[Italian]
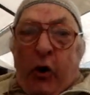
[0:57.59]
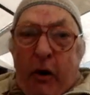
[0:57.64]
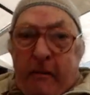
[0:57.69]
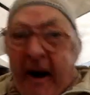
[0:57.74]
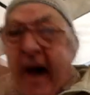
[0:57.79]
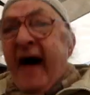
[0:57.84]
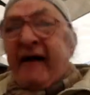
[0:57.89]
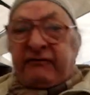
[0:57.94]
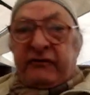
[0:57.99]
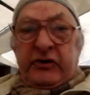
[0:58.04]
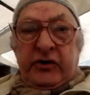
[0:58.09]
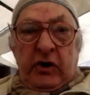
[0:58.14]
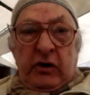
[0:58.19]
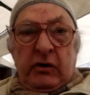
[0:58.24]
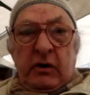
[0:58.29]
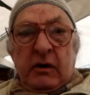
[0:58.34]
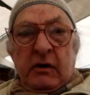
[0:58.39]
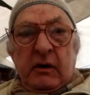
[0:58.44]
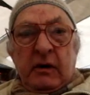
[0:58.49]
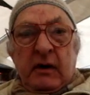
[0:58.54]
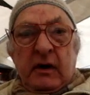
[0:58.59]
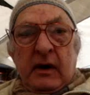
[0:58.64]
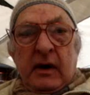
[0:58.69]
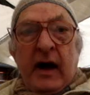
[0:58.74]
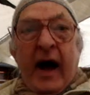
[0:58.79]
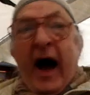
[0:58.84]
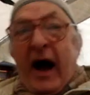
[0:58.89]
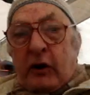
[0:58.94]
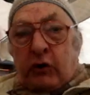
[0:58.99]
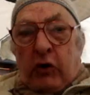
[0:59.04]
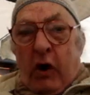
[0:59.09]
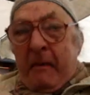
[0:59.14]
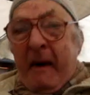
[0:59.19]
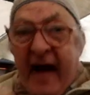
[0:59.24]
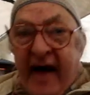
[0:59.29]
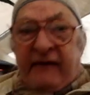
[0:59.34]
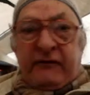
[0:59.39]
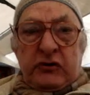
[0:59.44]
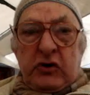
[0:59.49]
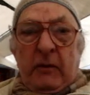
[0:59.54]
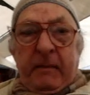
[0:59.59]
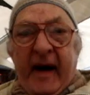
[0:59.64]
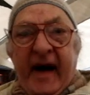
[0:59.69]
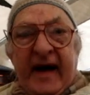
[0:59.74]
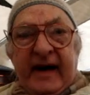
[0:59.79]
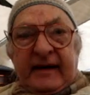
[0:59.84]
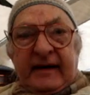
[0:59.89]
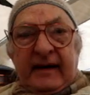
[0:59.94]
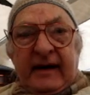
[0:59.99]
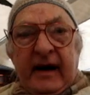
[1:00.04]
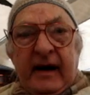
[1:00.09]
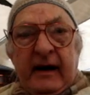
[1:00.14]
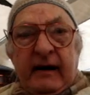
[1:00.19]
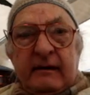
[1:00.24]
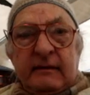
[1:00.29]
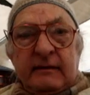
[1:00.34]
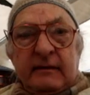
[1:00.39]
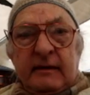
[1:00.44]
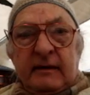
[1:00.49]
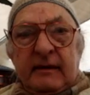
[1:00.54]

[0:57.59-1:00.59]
comando. A comando parla.